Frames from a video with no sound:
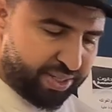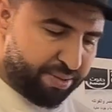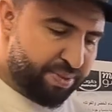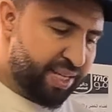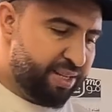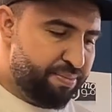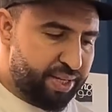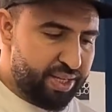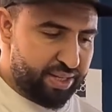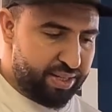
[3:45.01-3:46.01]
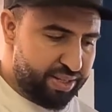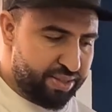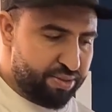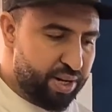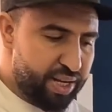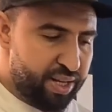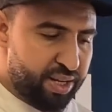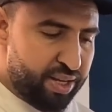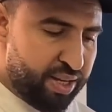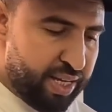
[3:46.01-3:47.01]
خمسه الباكيات ديال السكر
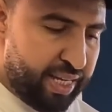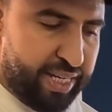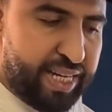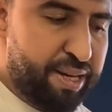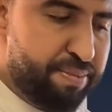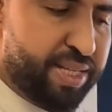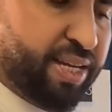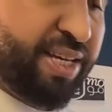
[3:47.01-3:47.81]
يعني خمسة